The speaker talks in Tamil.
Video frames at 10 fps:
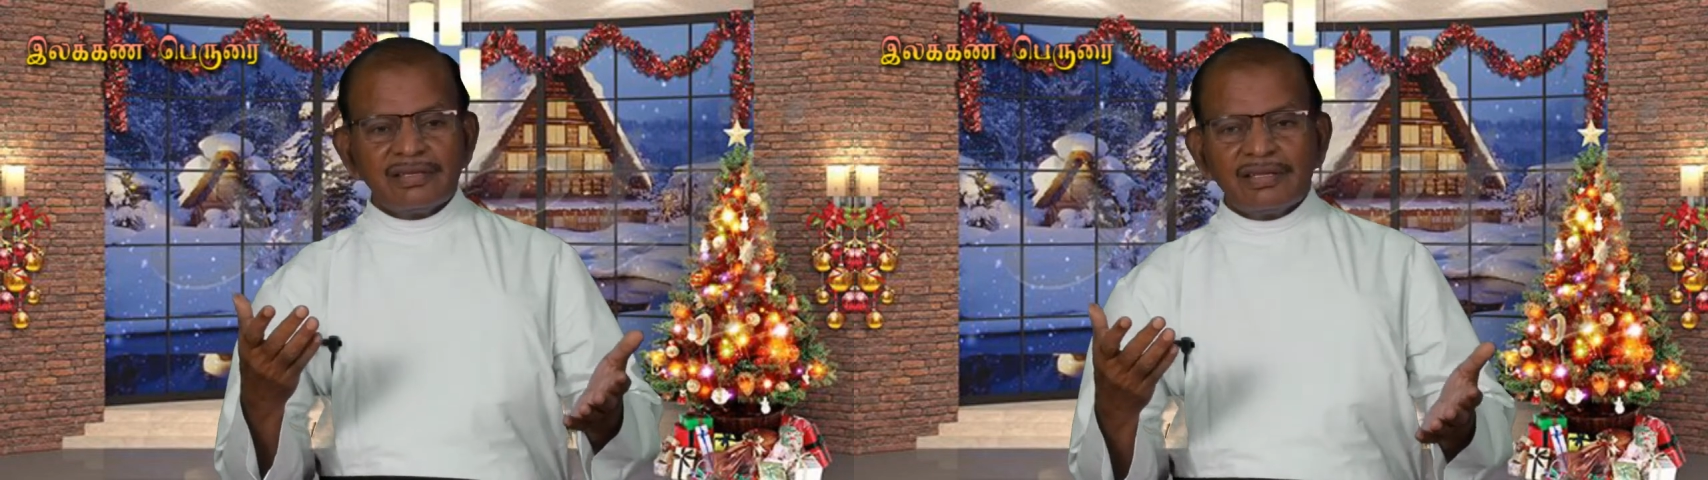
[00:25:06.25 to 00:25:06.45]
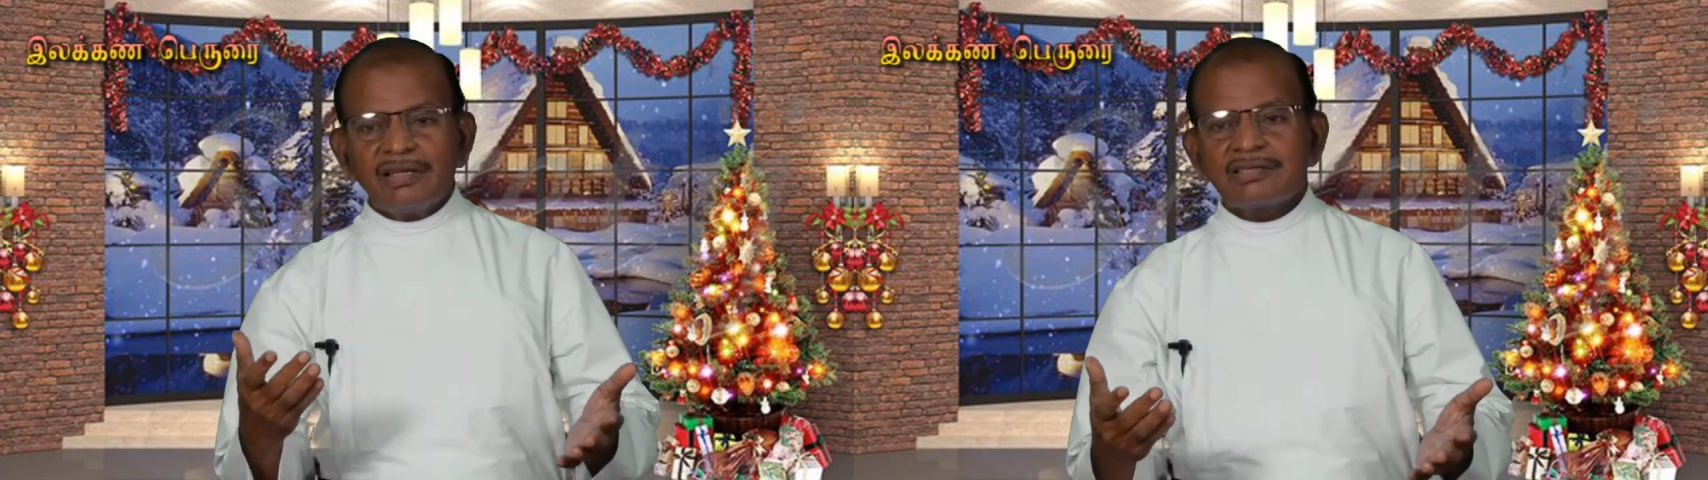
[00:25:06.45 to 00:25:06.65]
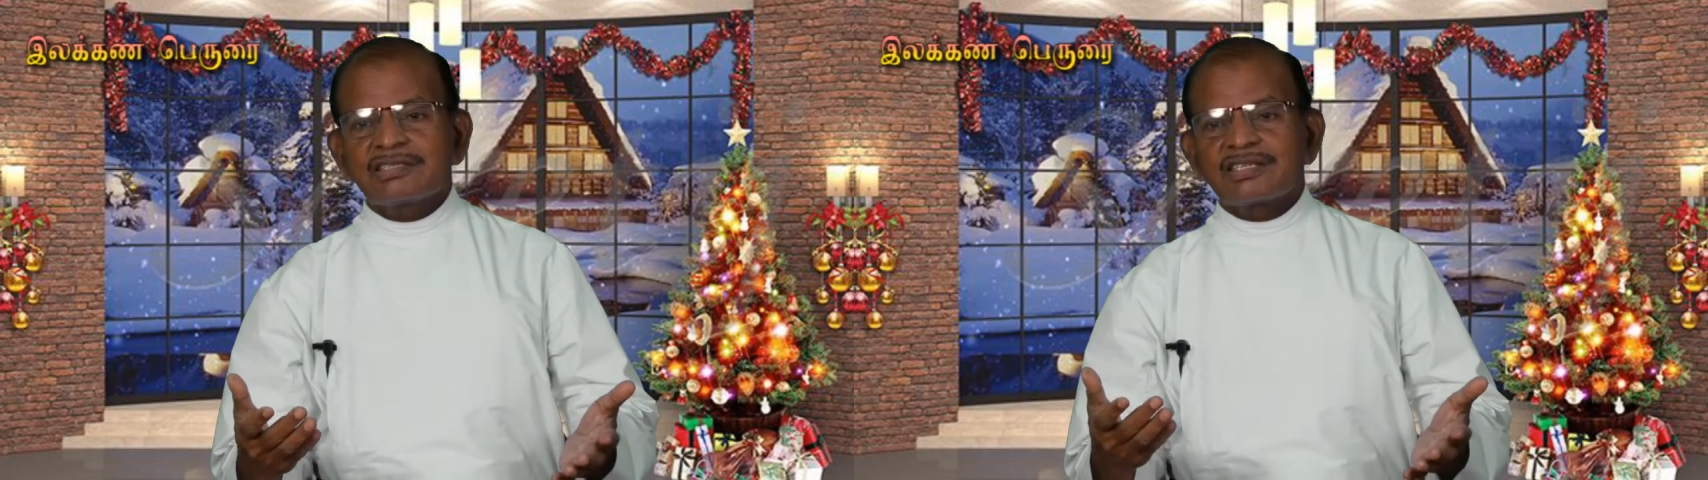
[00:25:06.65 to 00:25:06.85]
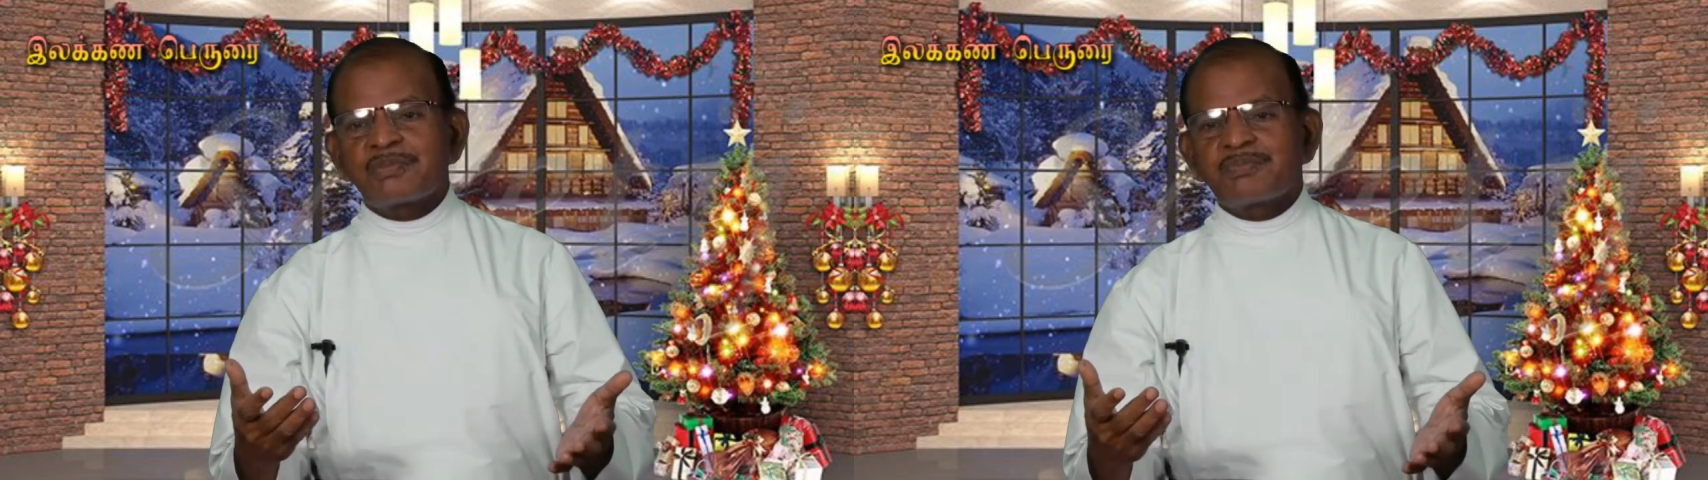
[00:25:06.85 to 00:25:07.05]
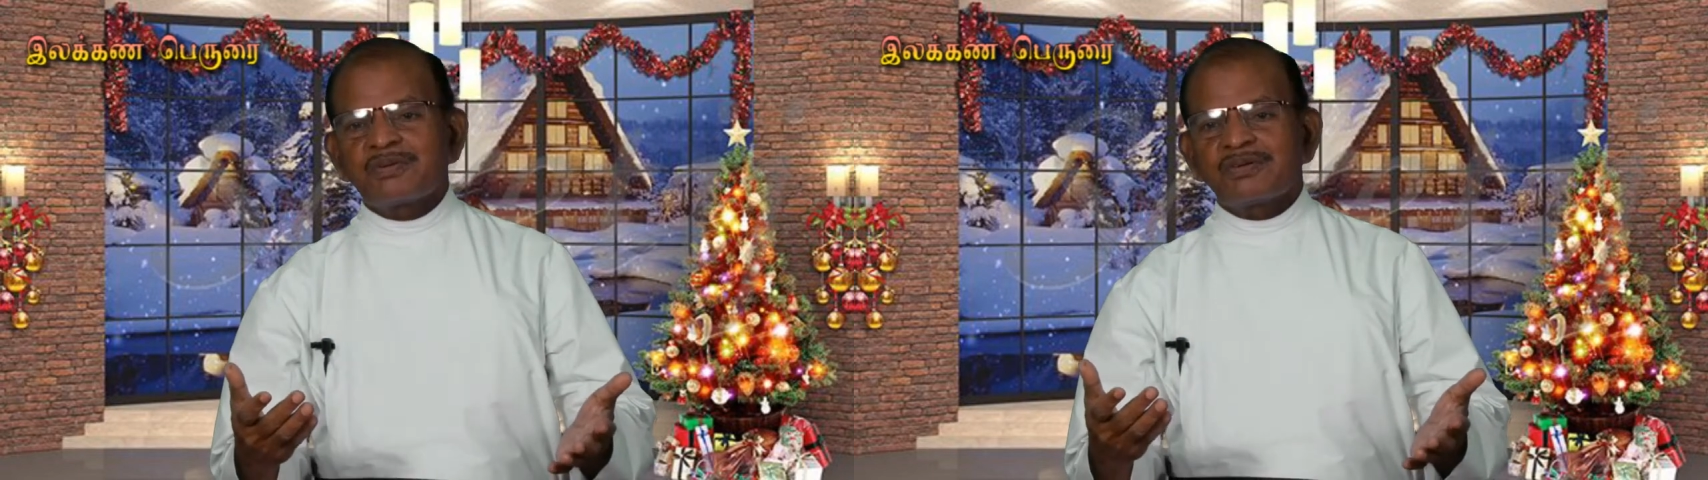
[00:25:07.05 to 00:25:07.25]
என்ன
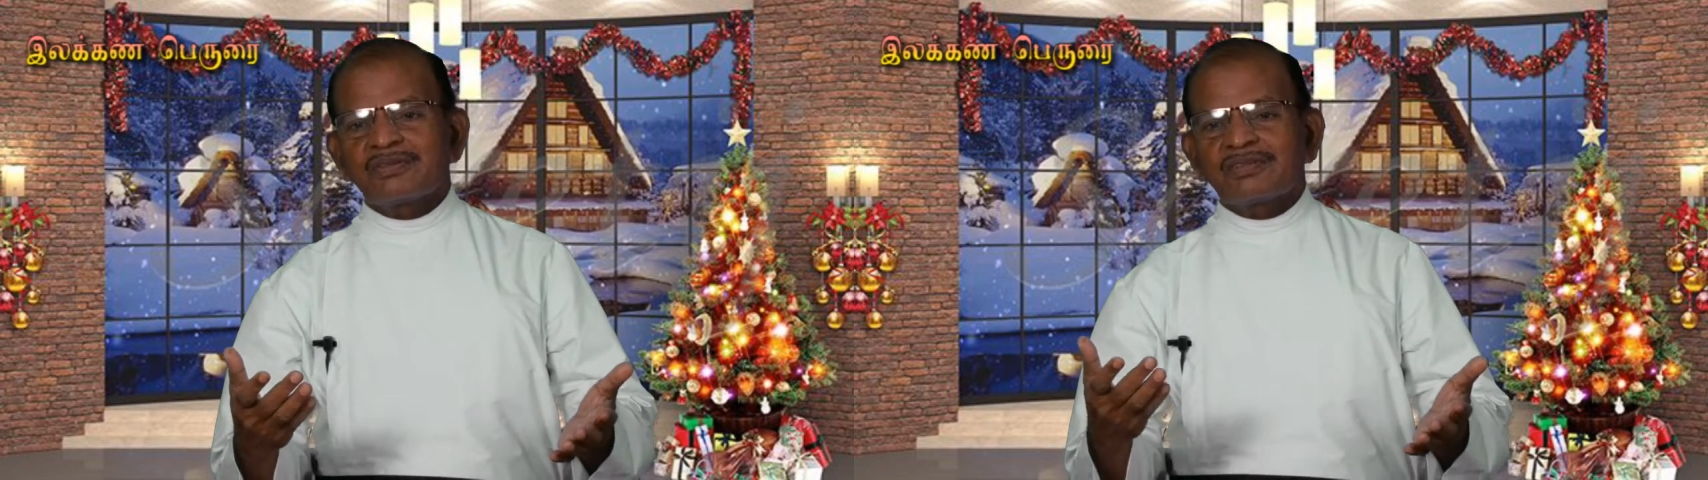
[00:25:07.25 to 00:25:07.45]
சிறப்பு